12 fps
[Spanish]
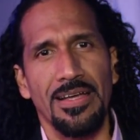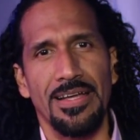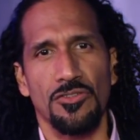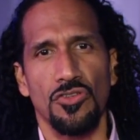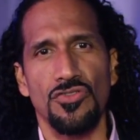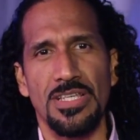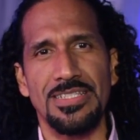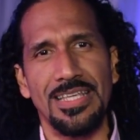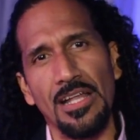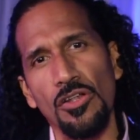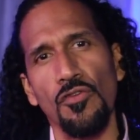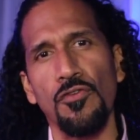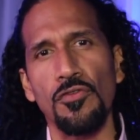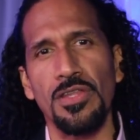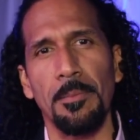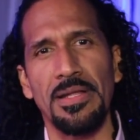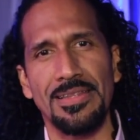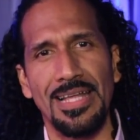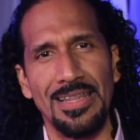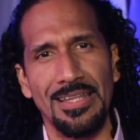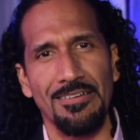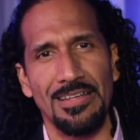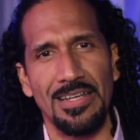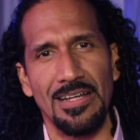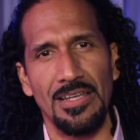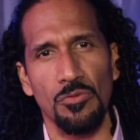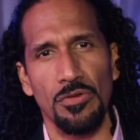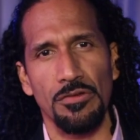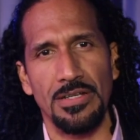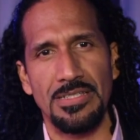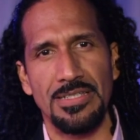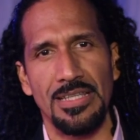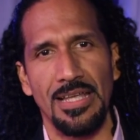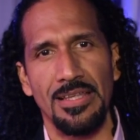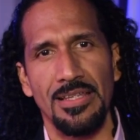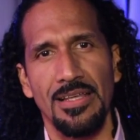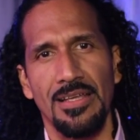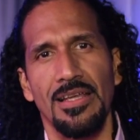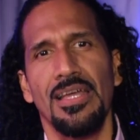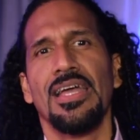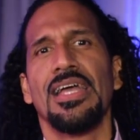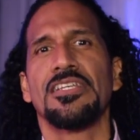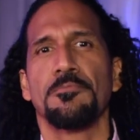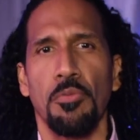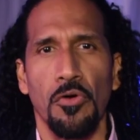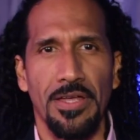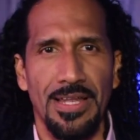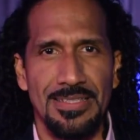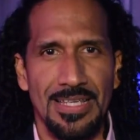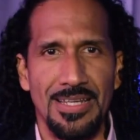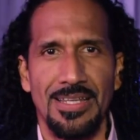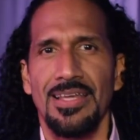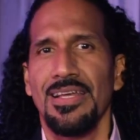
Entonces, ¿qué es lo fundamental de venir a la universidad? Es poder hacer